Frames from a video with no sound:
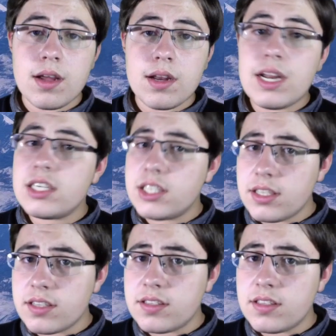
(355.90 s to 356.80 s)
La
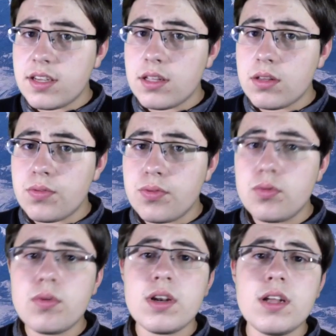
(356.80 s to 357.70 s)
chaîne hercynienne fut
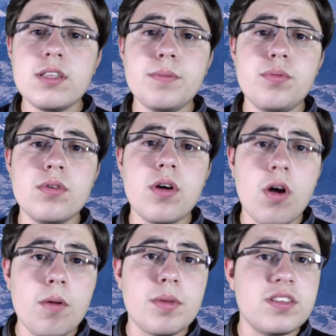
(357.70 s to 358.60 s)
donc l'un des plus
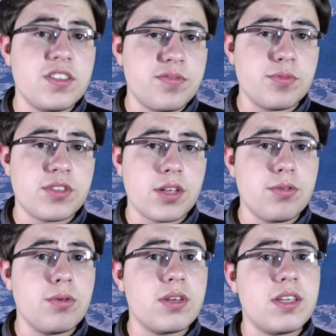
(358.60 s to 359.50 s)
grands massifs
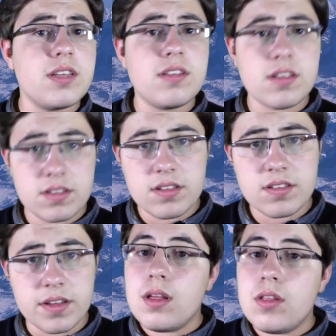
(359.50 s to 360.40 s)
montagneux qui ait
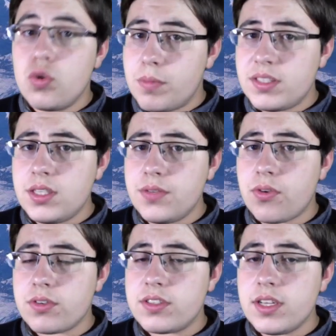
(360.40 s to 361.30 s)
existé. Nos massifs
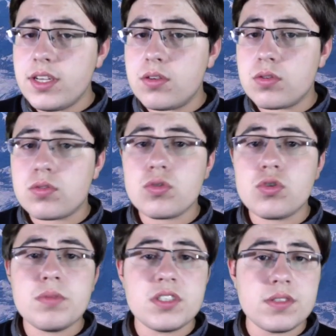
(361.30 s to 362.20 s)
français, que sont
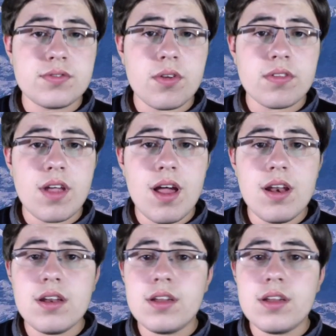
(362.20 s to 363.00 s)
le massif central,